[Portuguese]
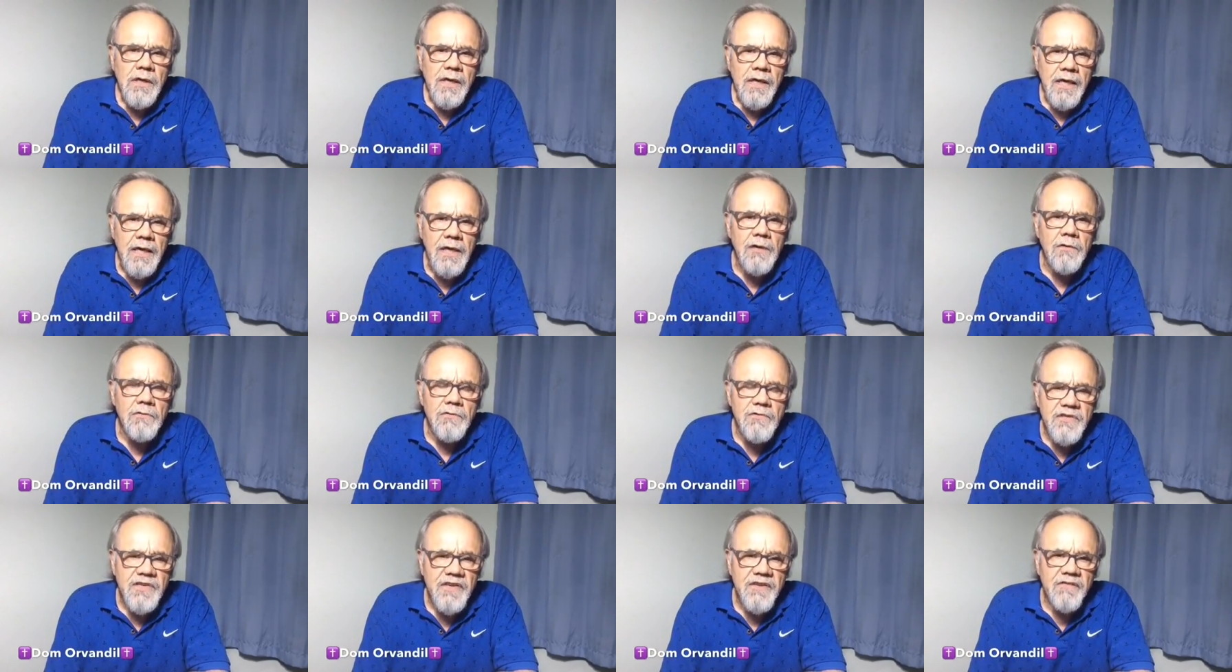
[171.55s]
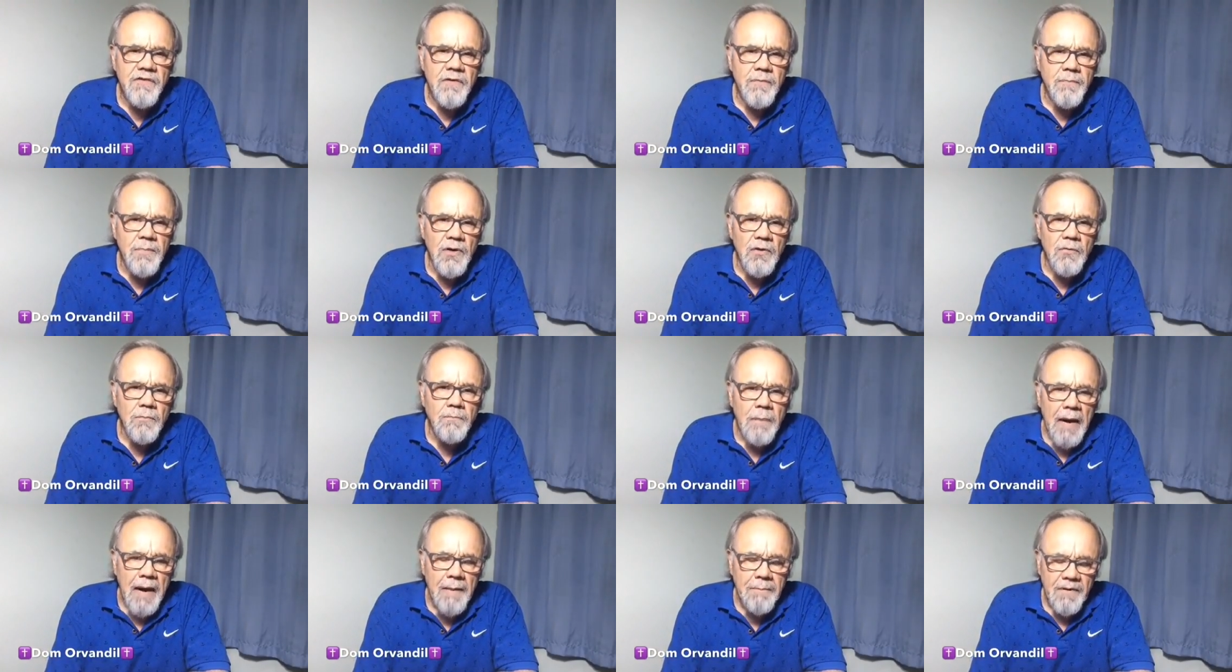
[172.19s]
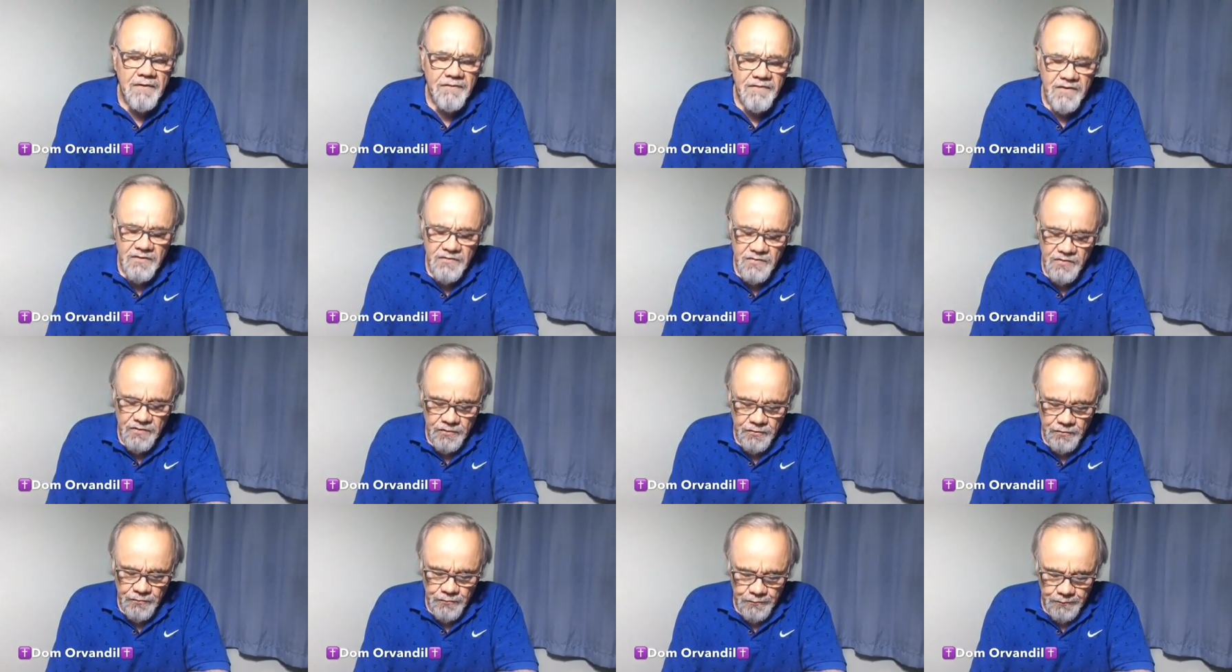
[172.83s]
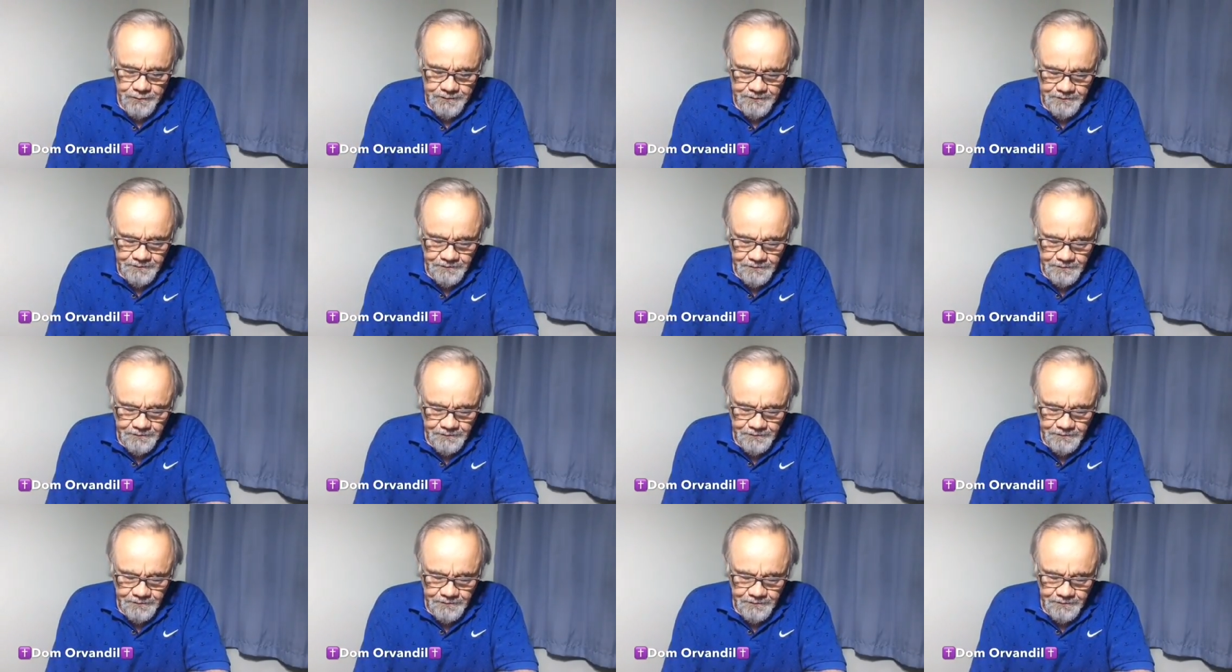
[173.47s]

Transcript: inclusive pelo Papa Francisco.